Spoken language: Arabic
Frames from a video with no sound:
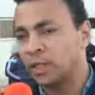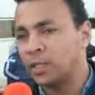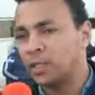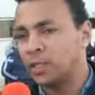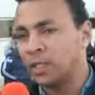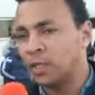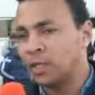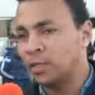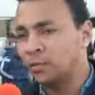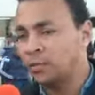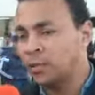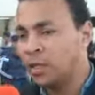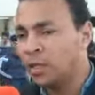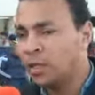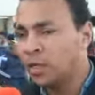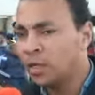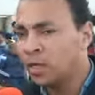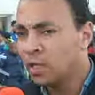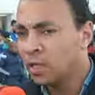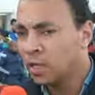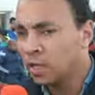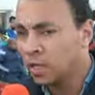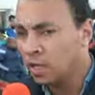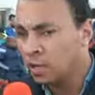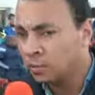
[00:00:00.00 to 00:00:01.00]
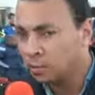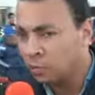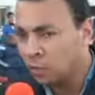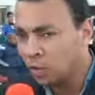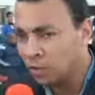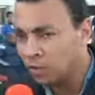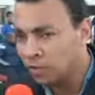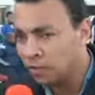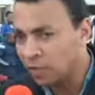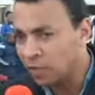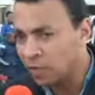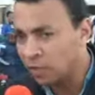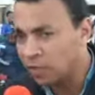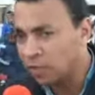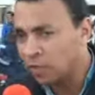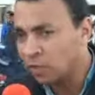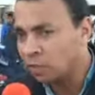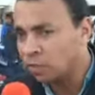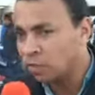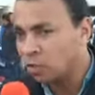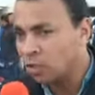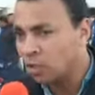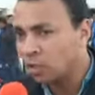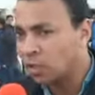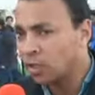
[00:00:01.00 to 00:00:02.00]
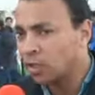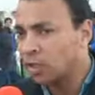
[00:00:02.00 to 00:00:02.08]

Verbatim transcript: الزعيم آه، المدير الفني لنادي سوهاج